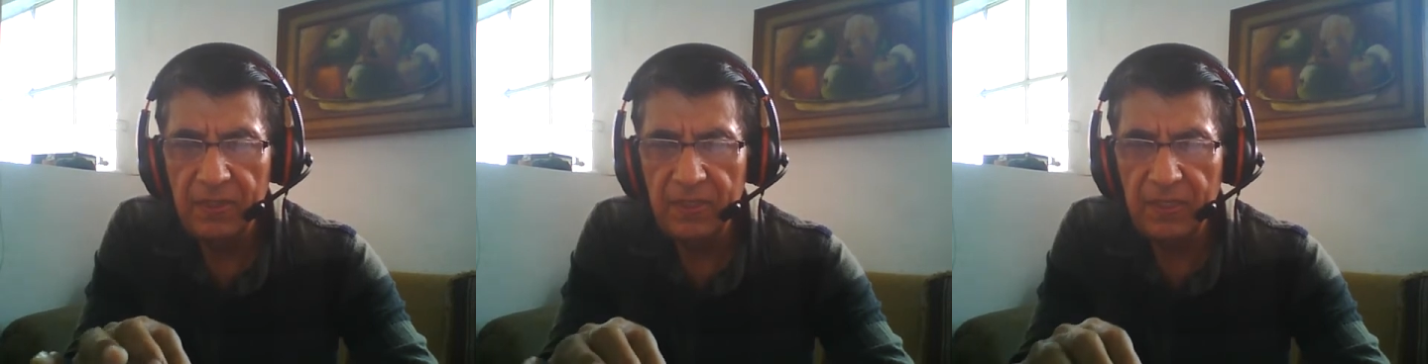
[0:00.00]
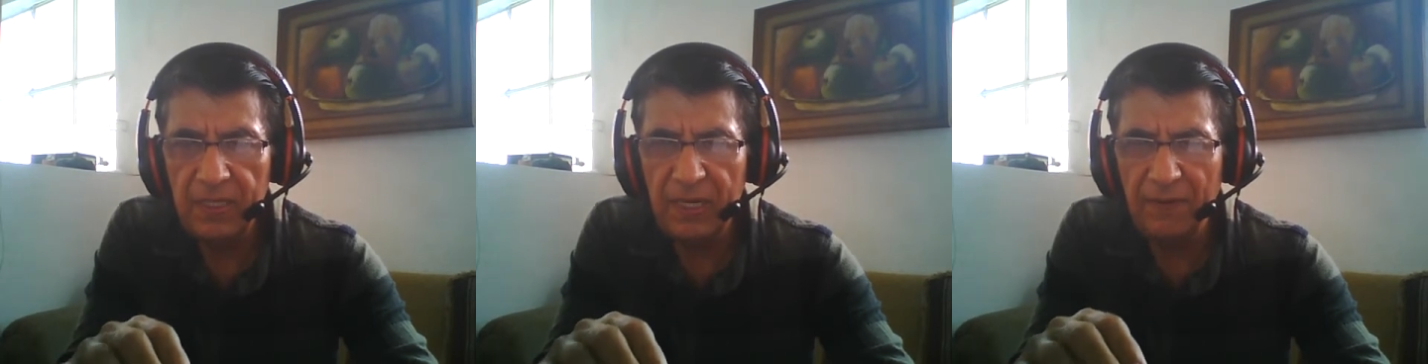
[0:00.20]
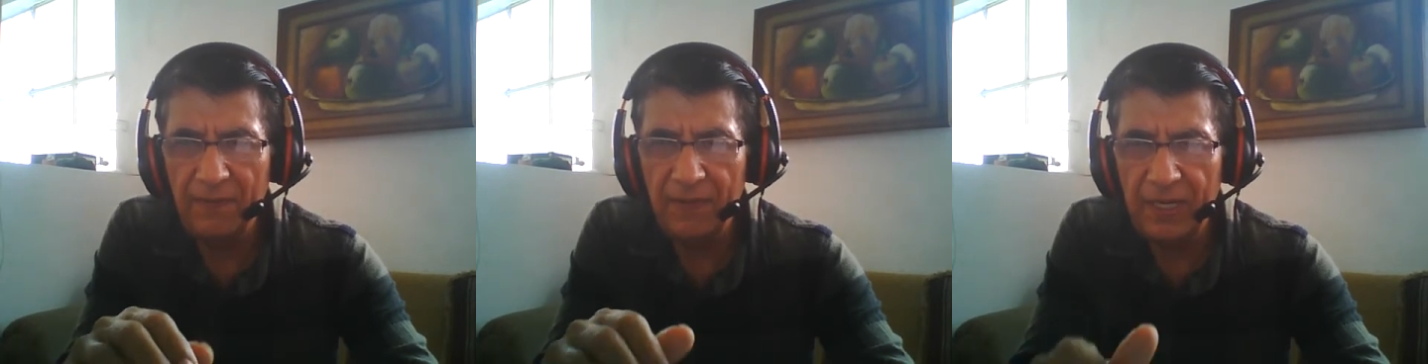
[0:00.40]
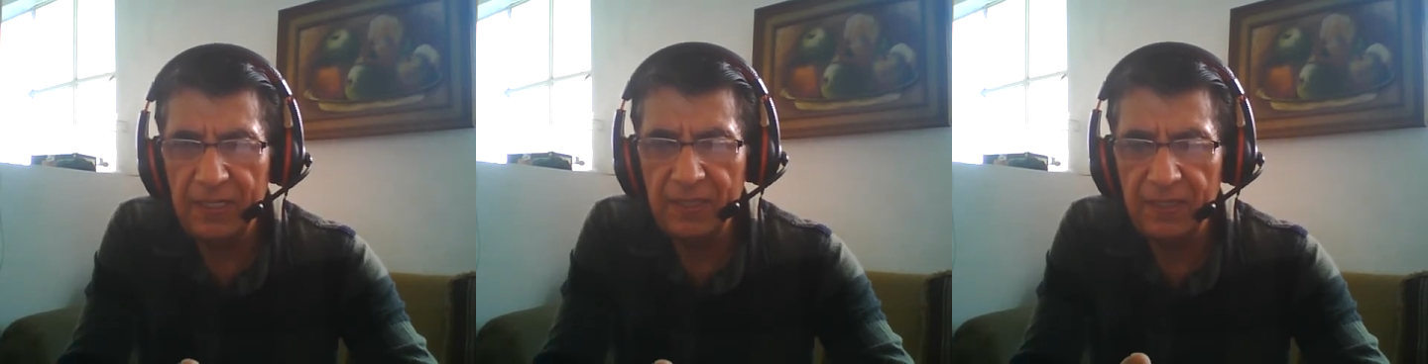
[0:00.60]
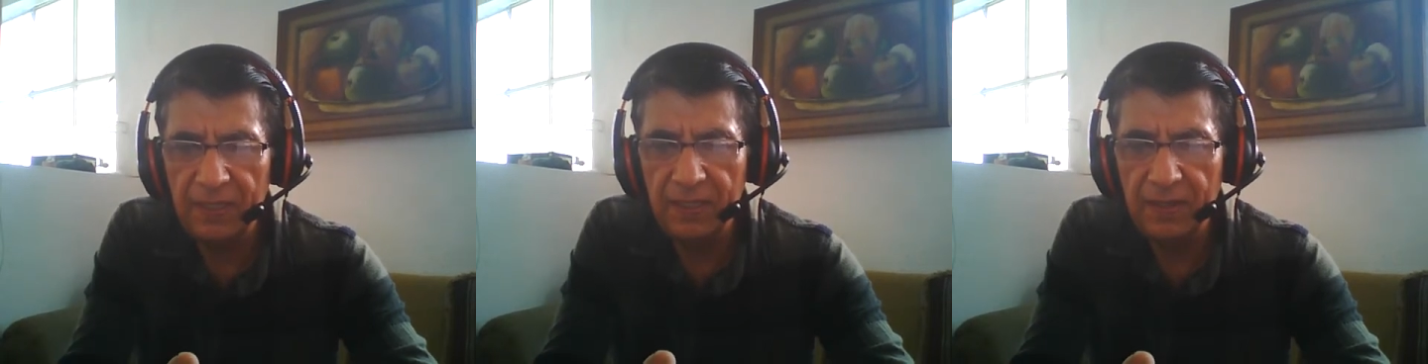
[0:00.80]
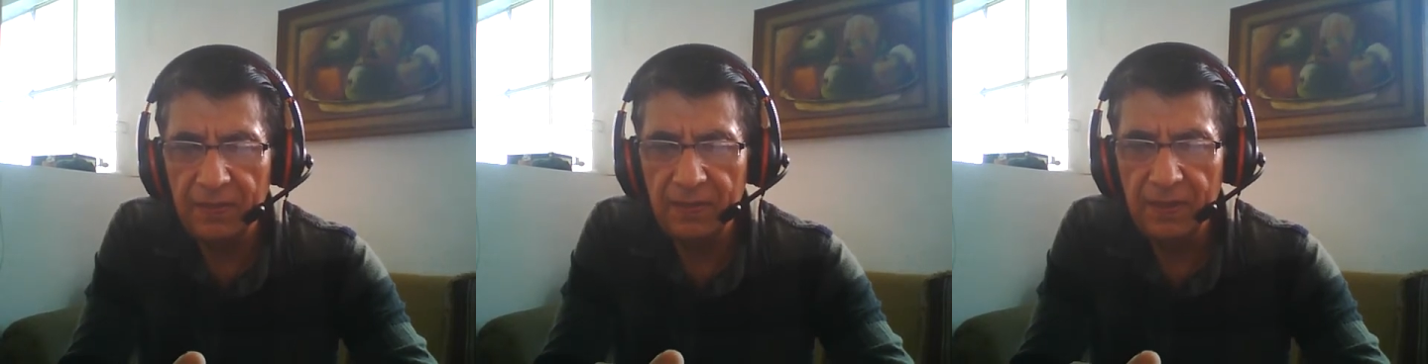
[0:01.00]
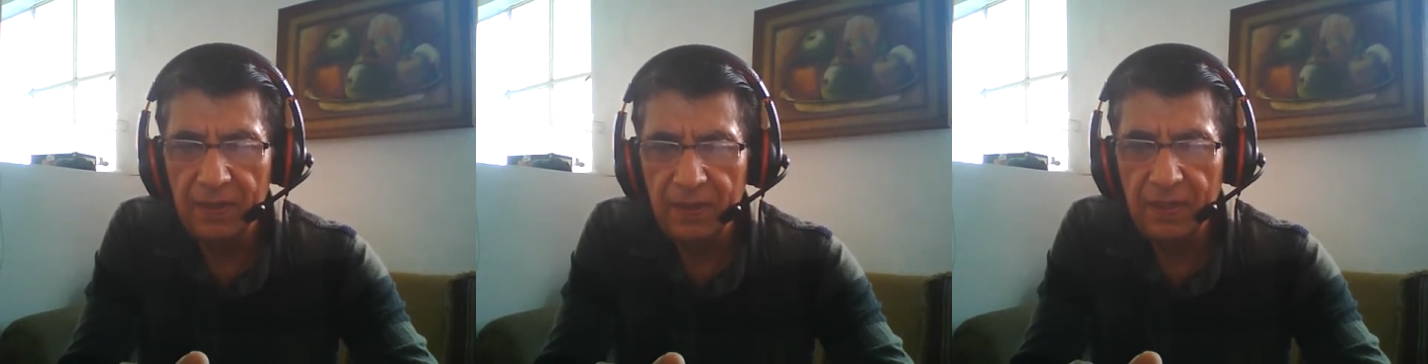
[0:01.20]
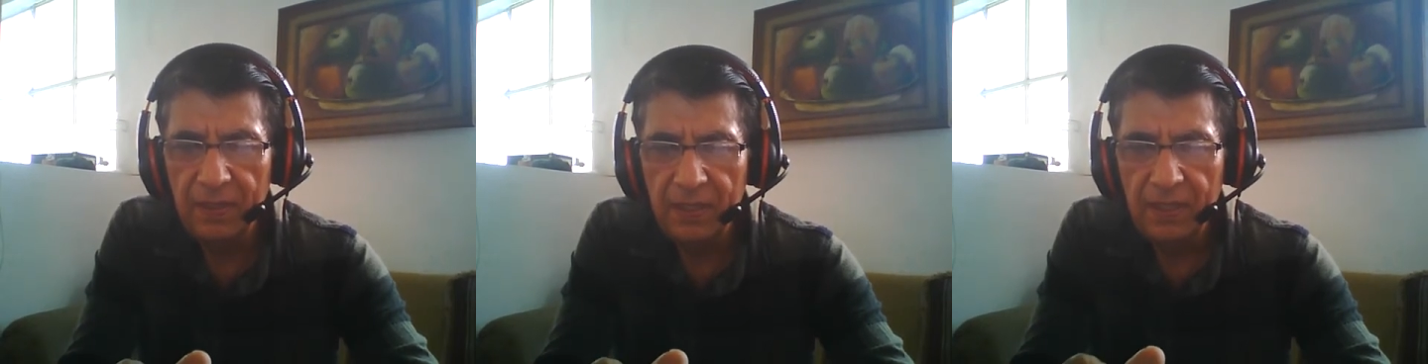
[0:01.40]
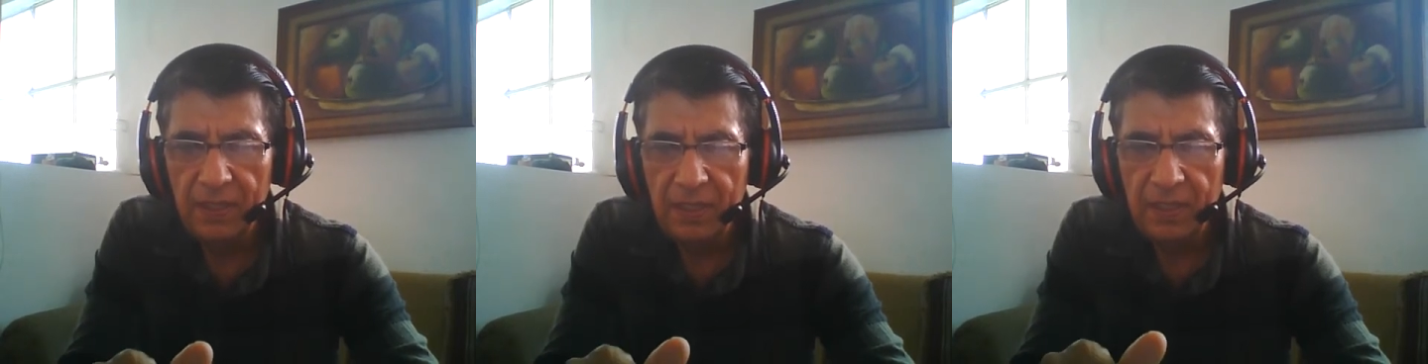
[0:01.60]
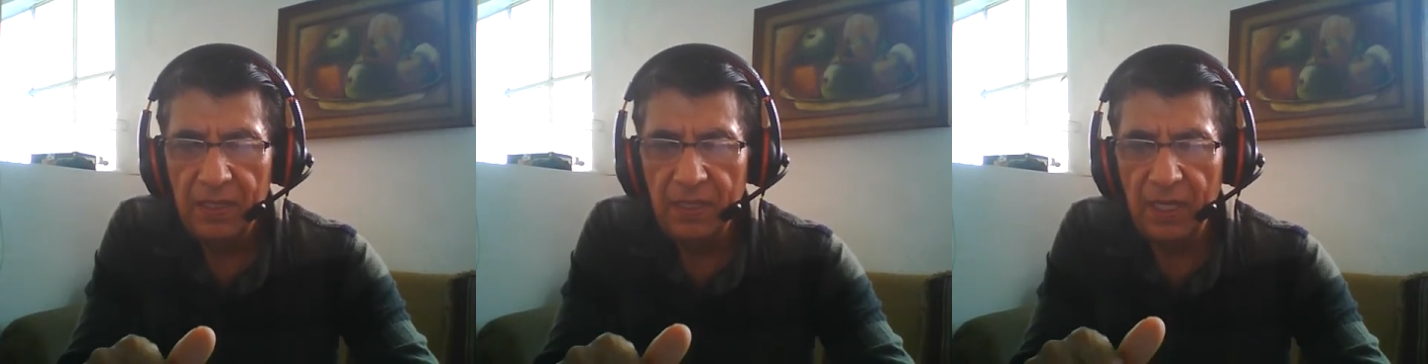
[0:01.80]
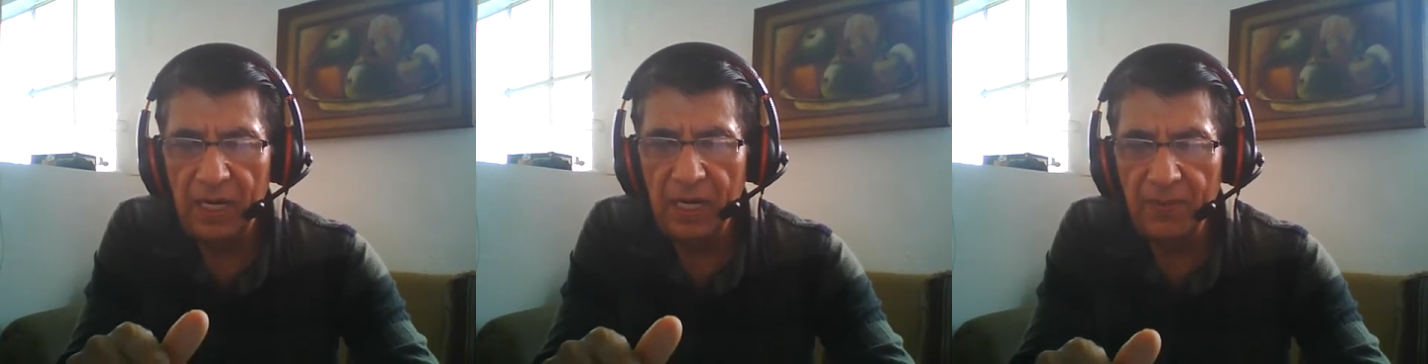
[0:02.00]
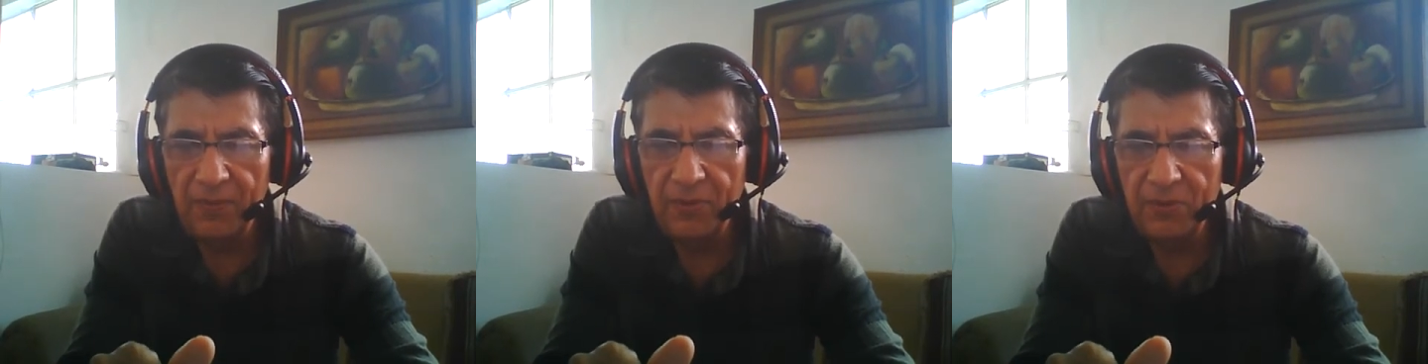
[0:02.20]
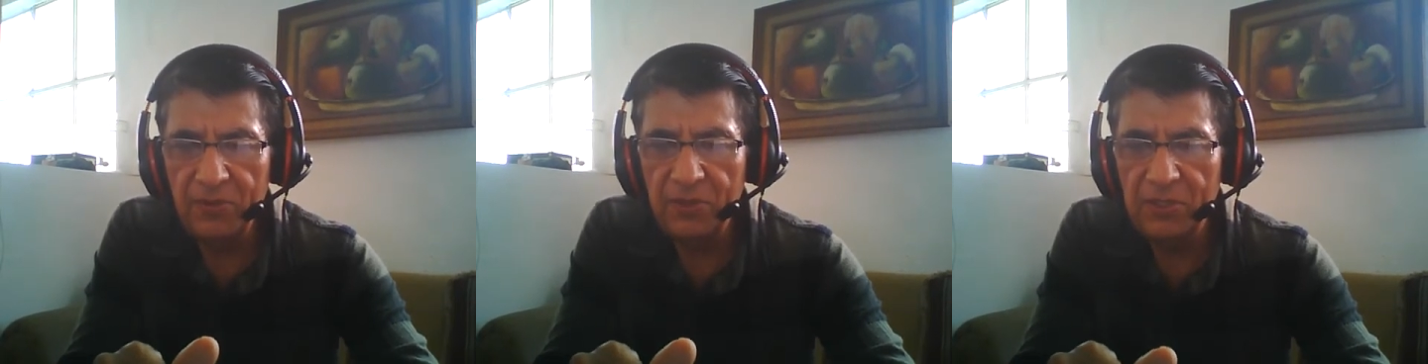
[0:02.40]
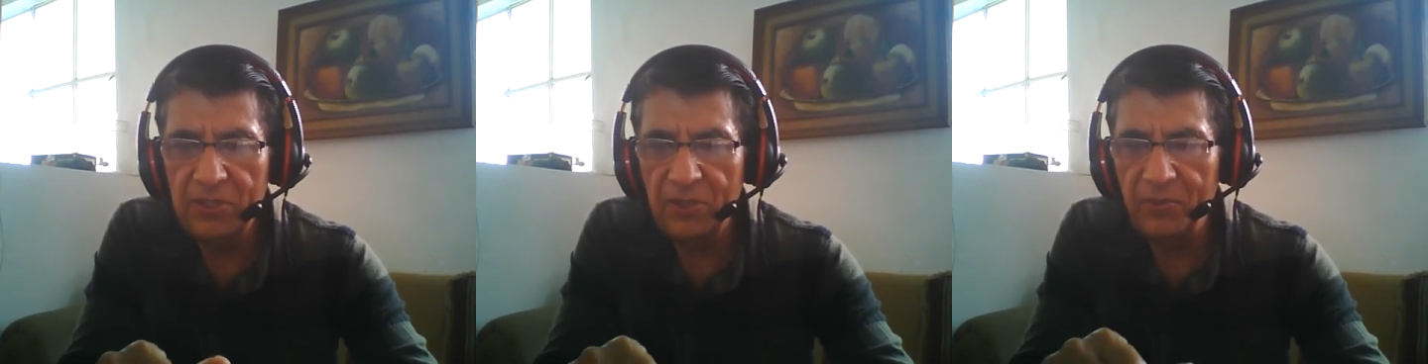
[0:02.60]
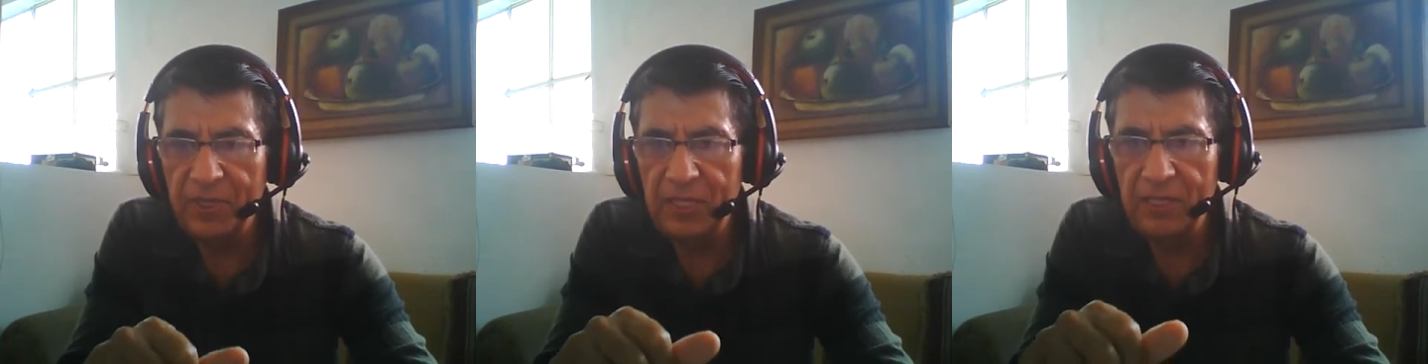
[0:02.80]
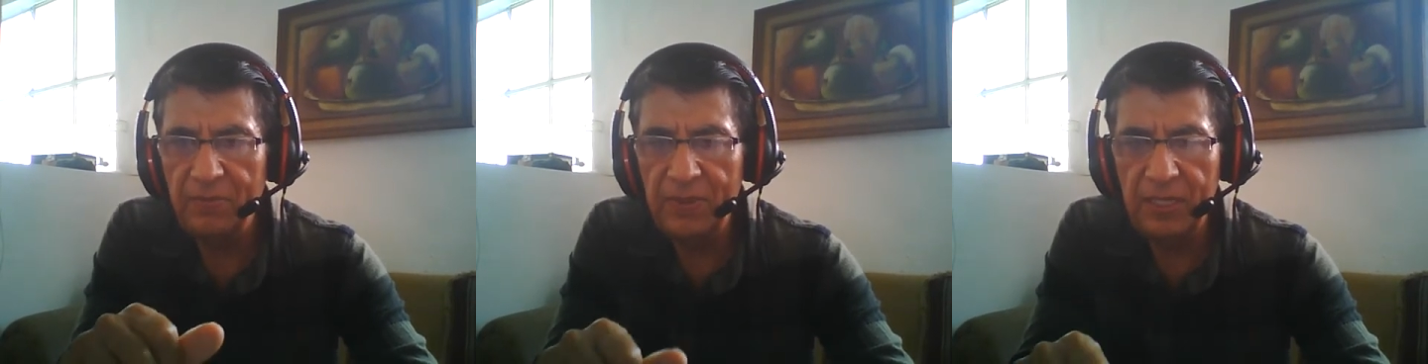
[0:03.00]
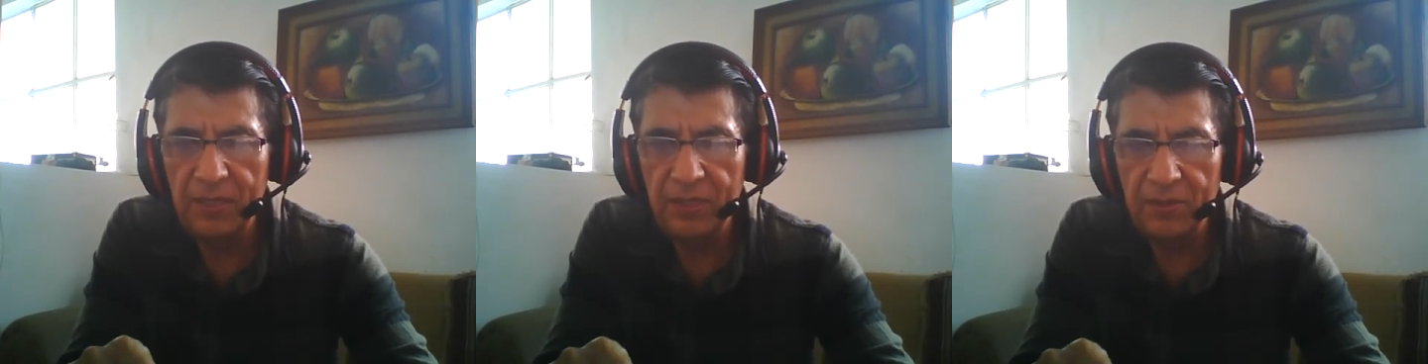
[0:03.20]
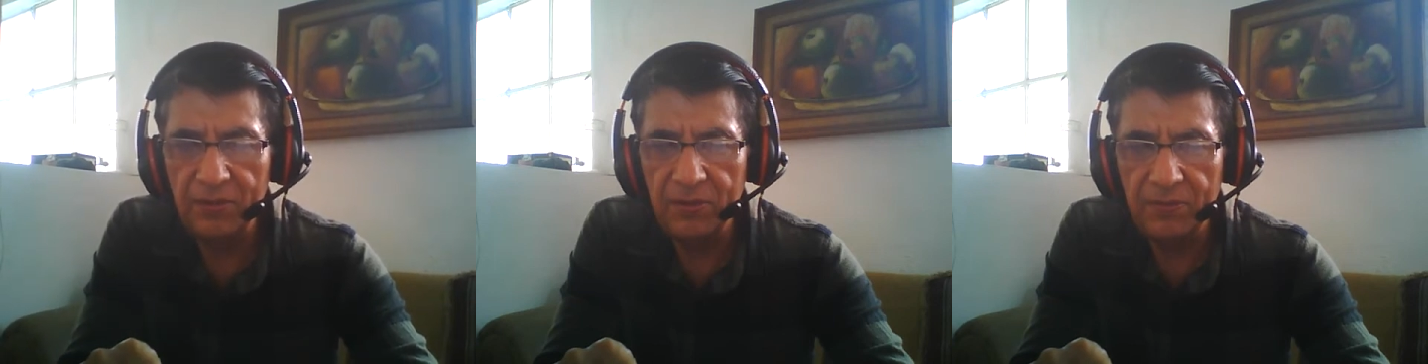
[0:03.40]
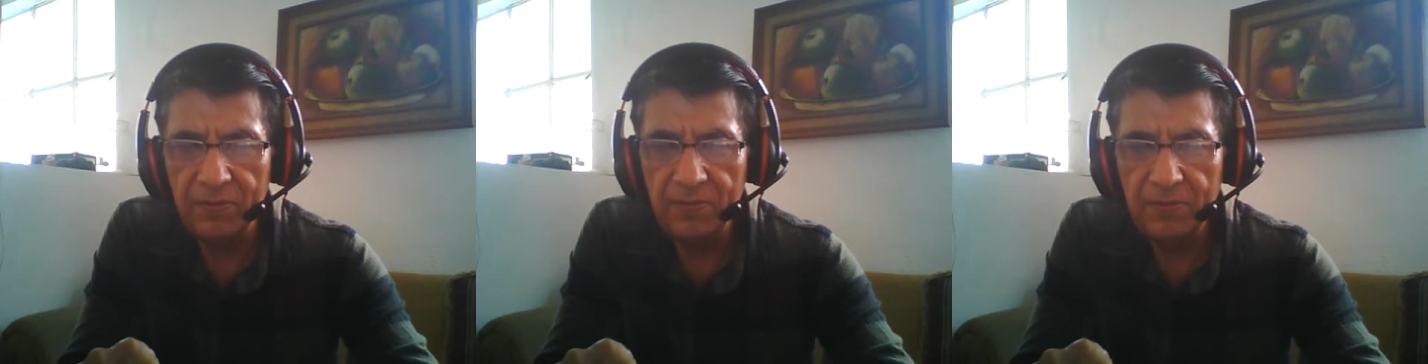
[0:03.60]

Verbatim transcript: Ya basta del abuso y sometimiento.